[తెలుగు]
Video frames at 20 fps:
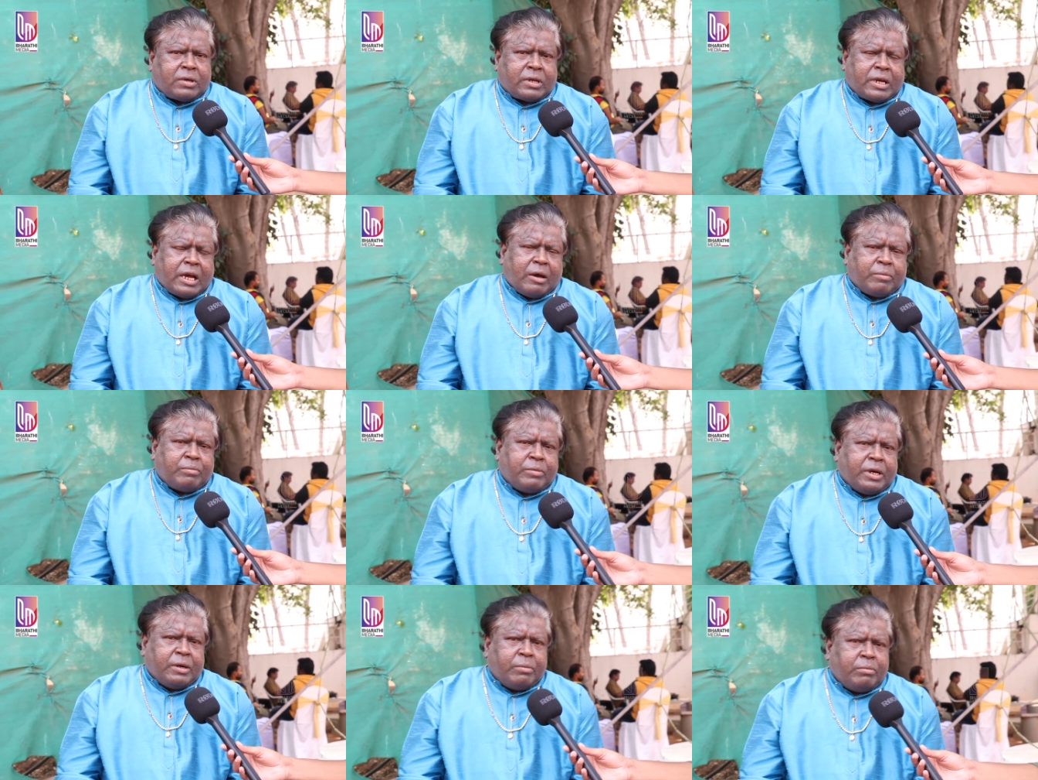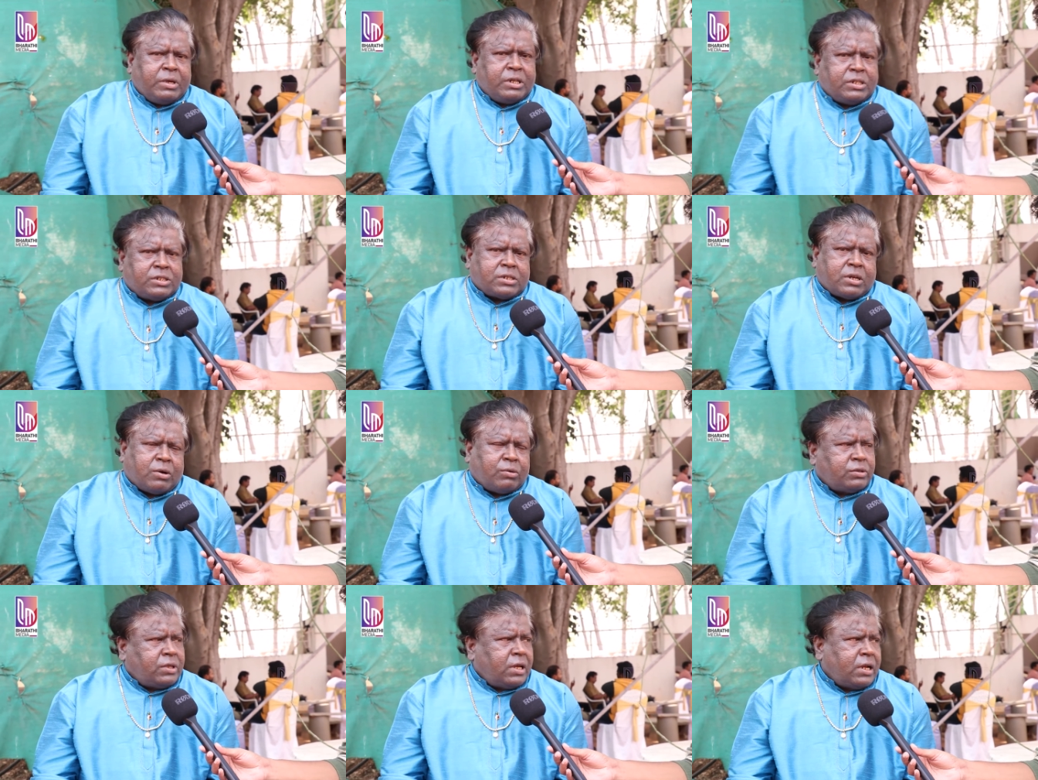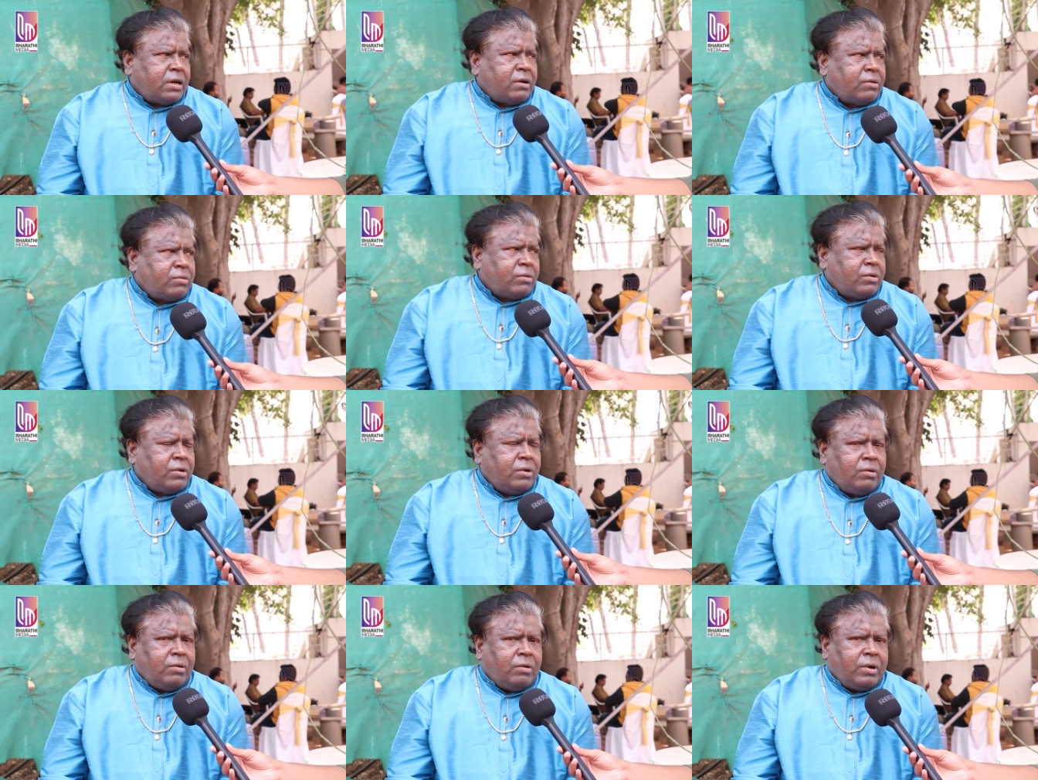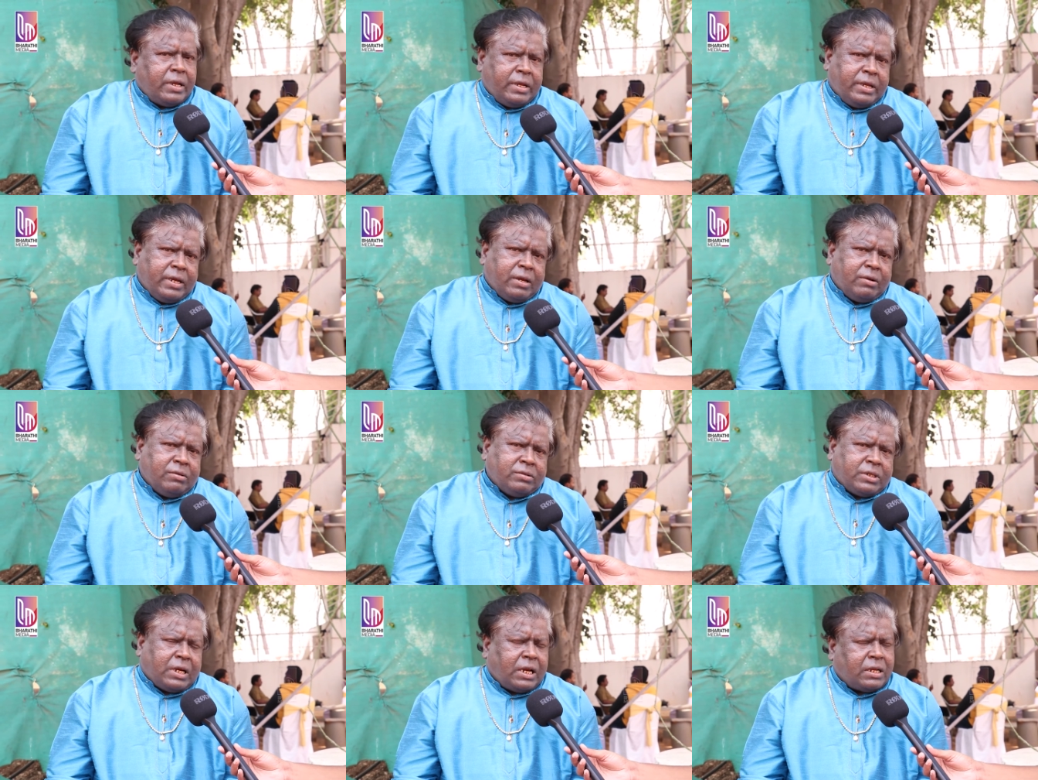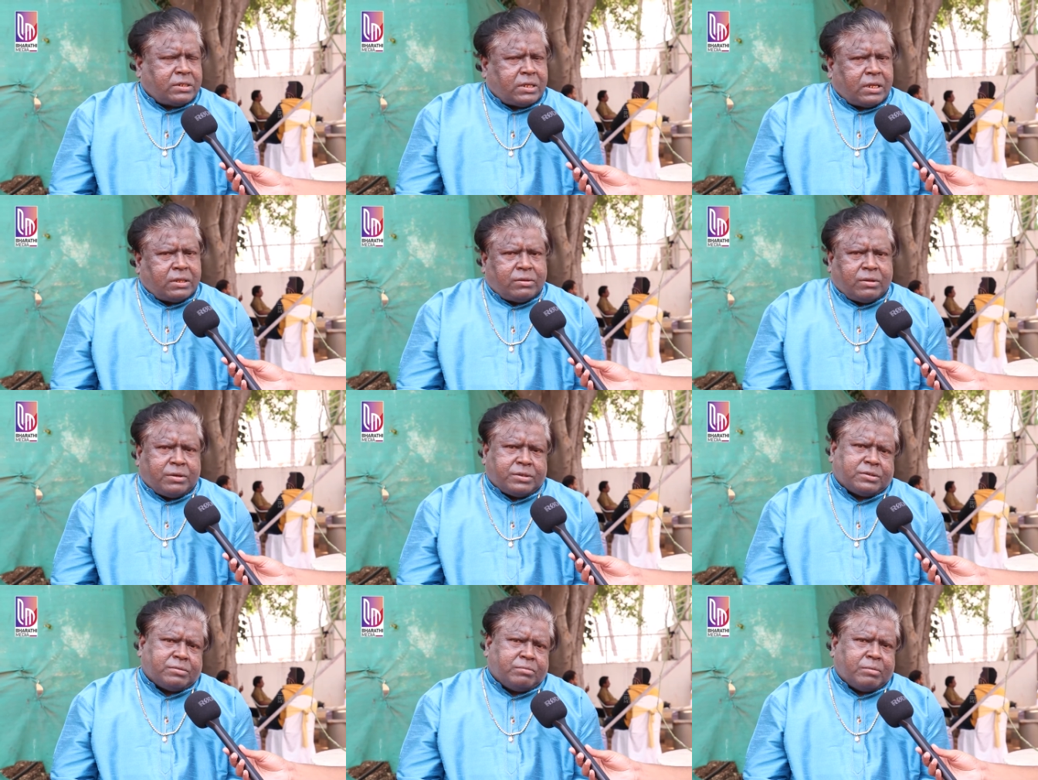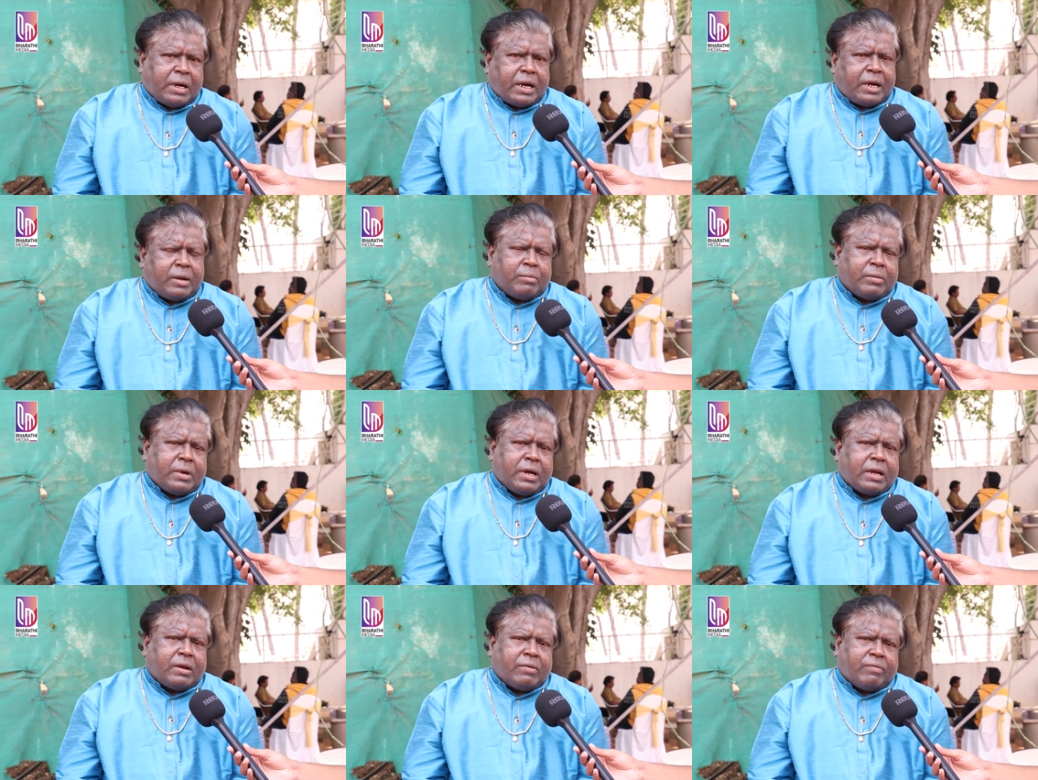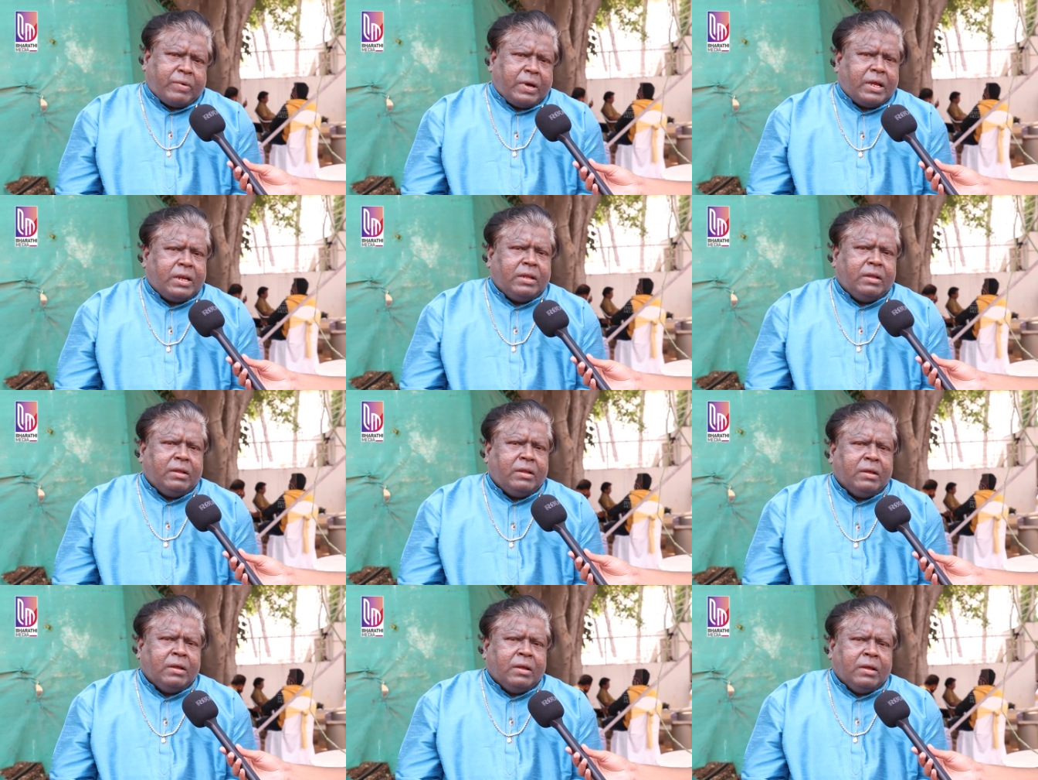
క్యాబినెట్ మినిస్టర్ అవుతారనుకున్నాం అయ్యారు చాలా సంతోషం మేడం గారు అవ్వాలి